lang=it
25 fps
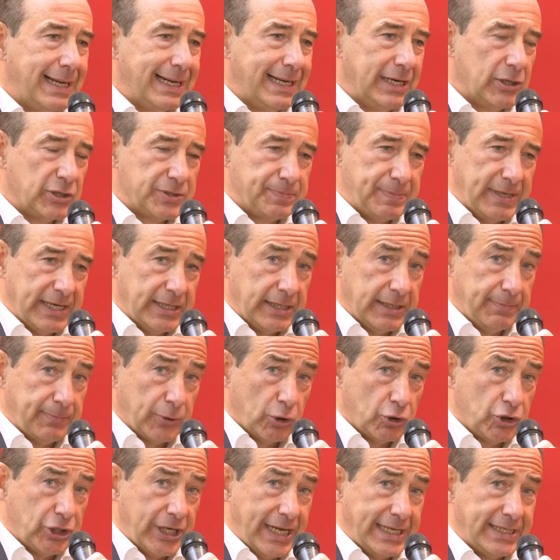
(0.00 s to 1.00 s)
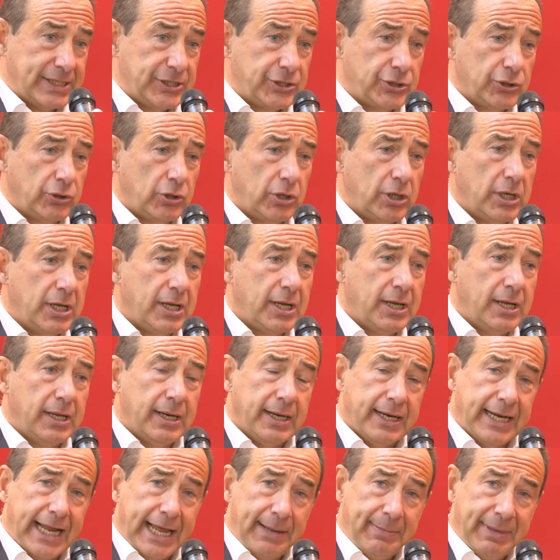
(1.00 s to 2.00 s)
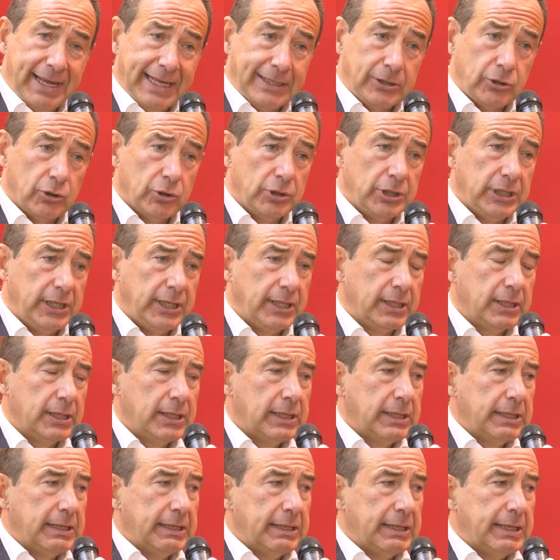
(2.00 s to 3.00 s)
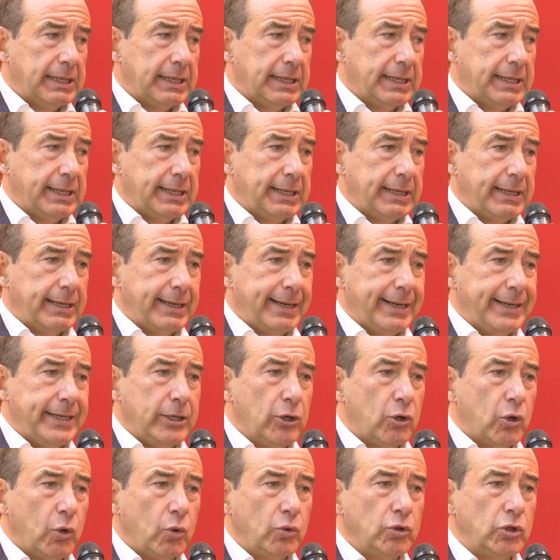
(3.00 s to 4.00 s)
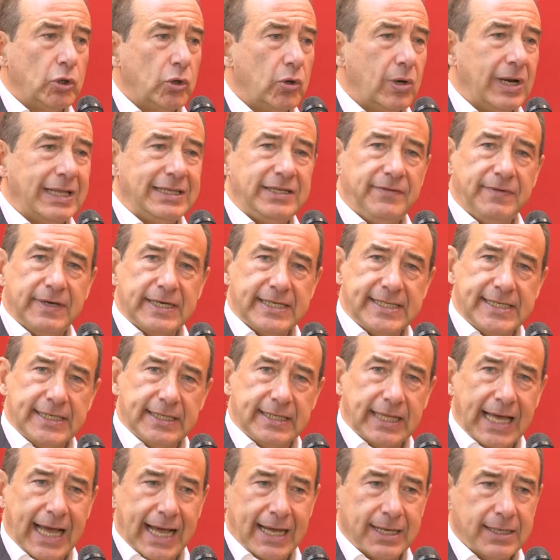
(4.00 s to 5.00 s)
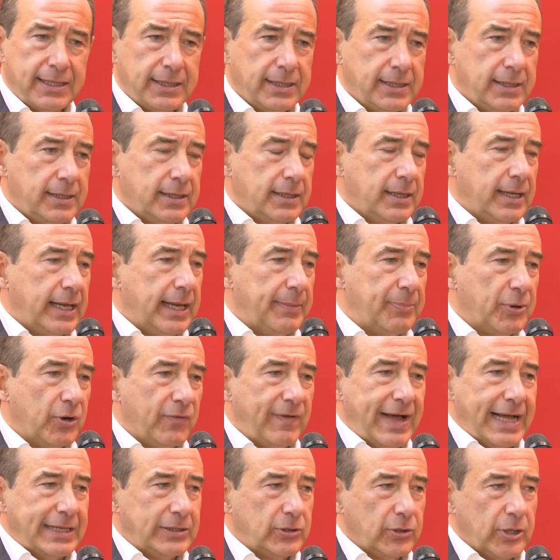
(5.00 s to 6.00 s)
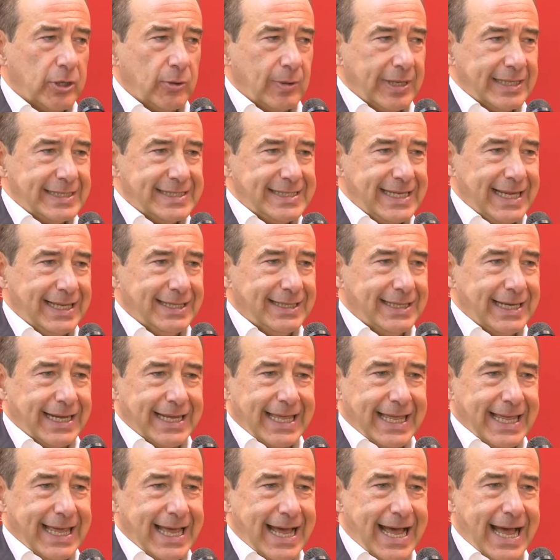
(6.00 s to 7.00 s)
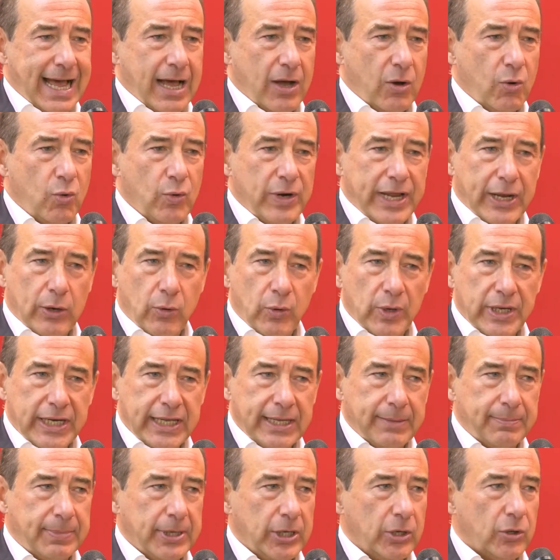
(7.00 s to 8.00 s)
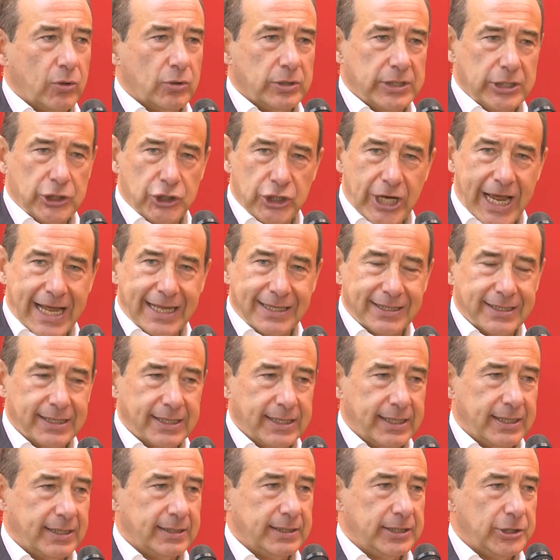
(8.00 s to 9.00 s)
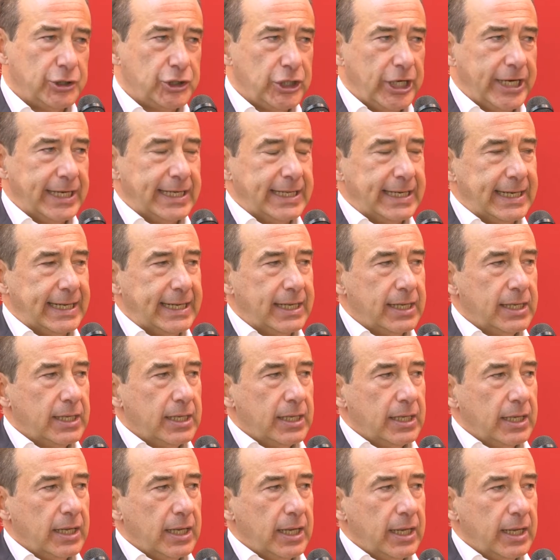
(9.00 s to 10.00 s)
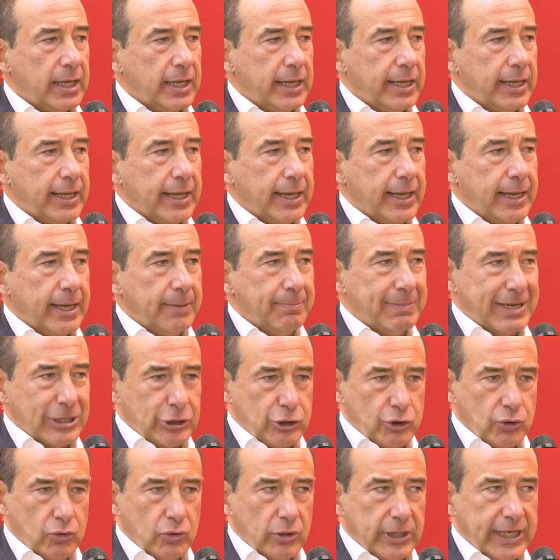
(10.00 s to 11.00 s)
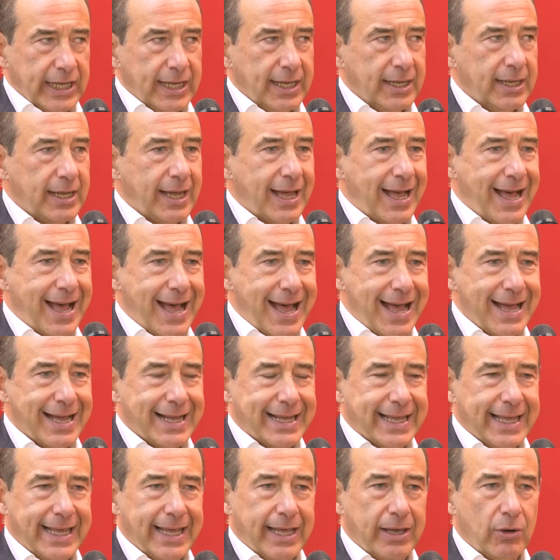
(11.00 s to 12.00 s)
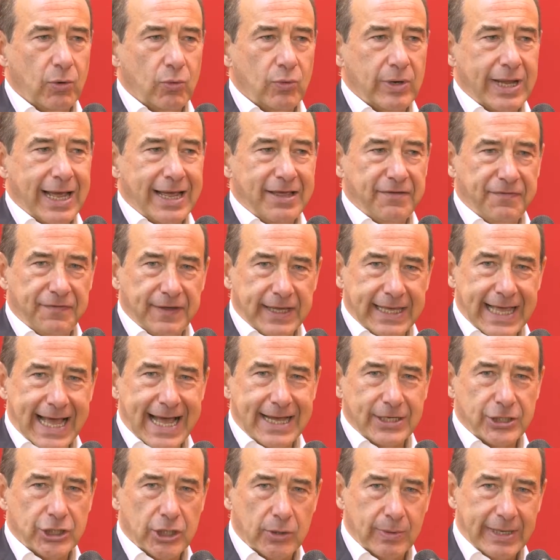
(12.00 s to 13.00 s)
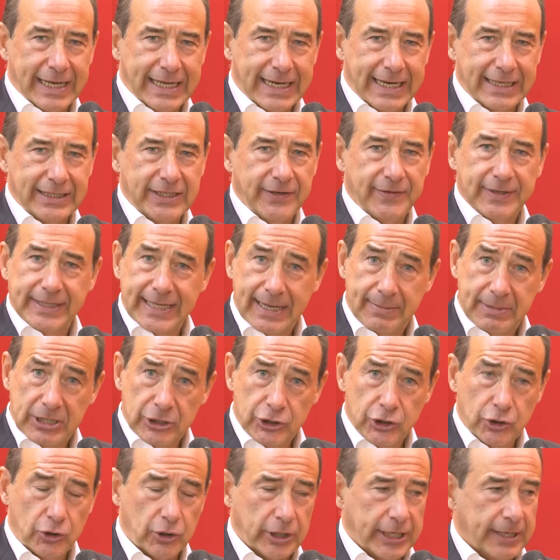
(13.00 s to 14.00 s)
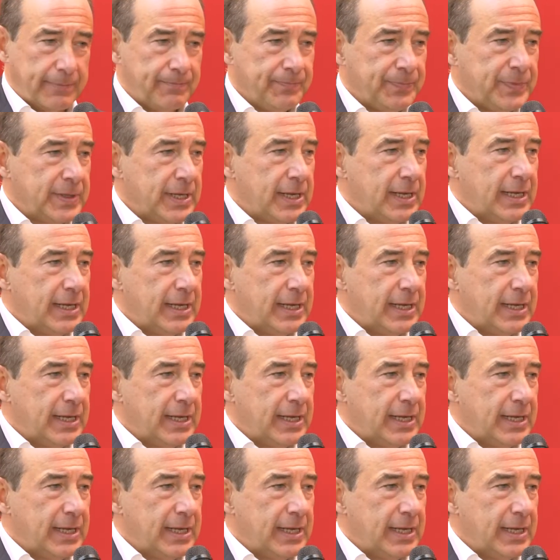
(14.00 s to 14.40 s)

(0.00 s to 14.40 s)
nella sfera del processo nei metodi eh, includono la diversità. È provato che un'azienda che ha un equilibrio di, gender, di genere eh, maggiore ha anche una efficacia, una creatività maggiore.